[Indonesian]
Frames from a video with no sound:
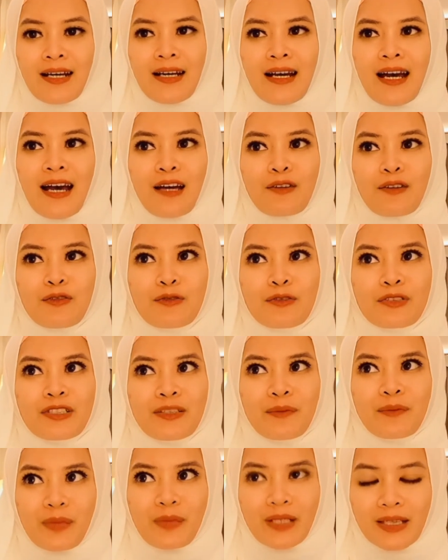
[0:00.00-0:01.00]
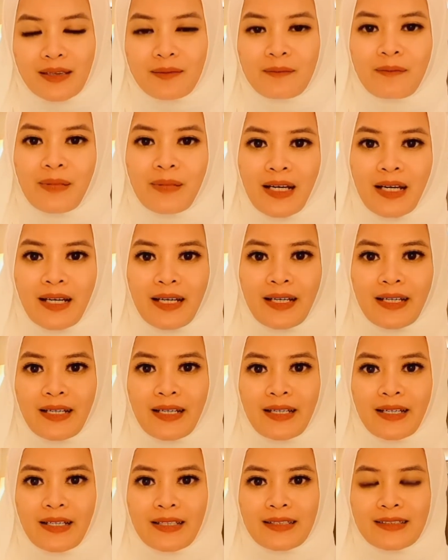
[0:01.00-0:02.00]
aku sempat
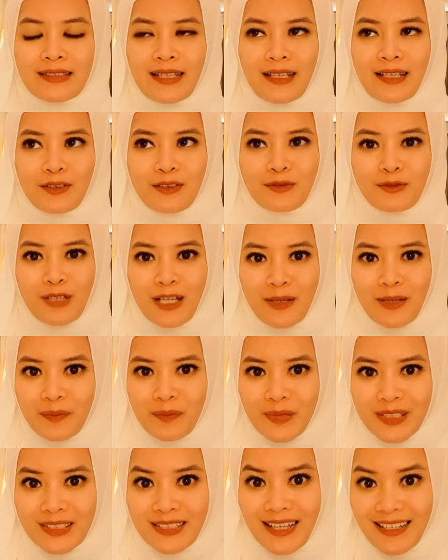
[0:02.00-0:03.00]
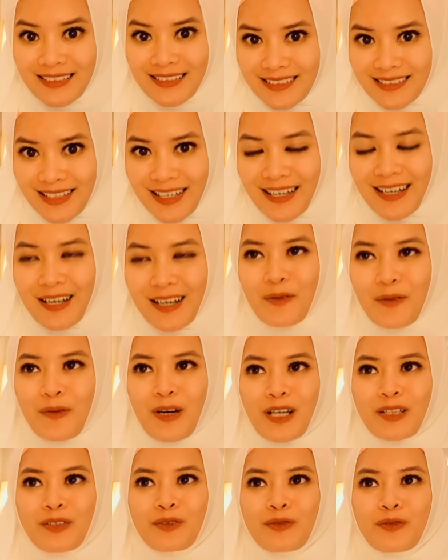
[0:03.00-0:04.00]
pakai satu lapis aja
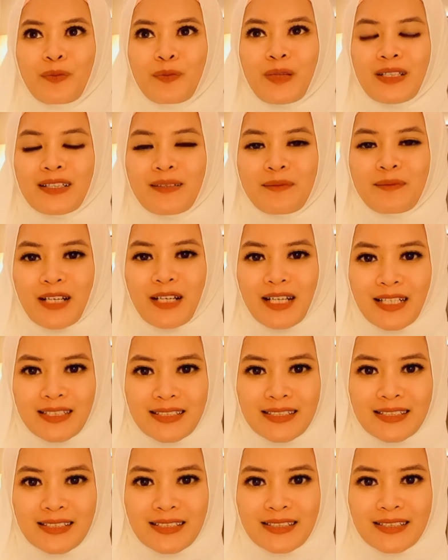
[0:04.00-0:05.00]
waktu pertama kali